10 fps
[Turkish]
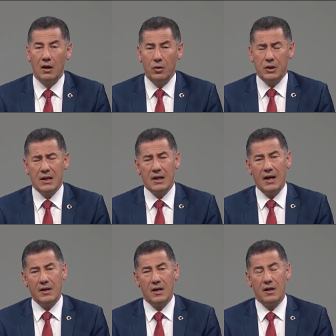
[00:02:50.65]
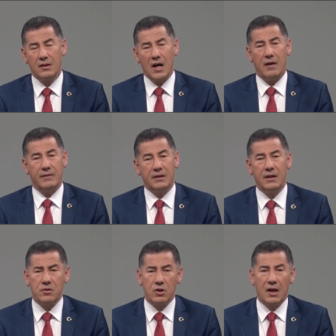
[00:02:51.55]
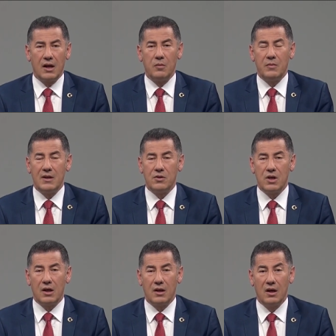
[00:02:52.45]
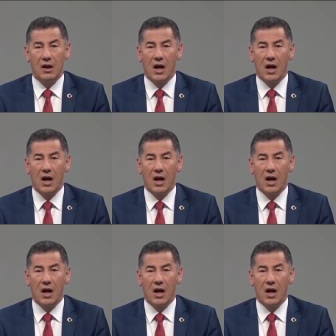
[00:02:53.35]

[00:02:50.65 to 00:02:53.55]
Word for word: Ötekiler davetiye çıkaralım diyecek.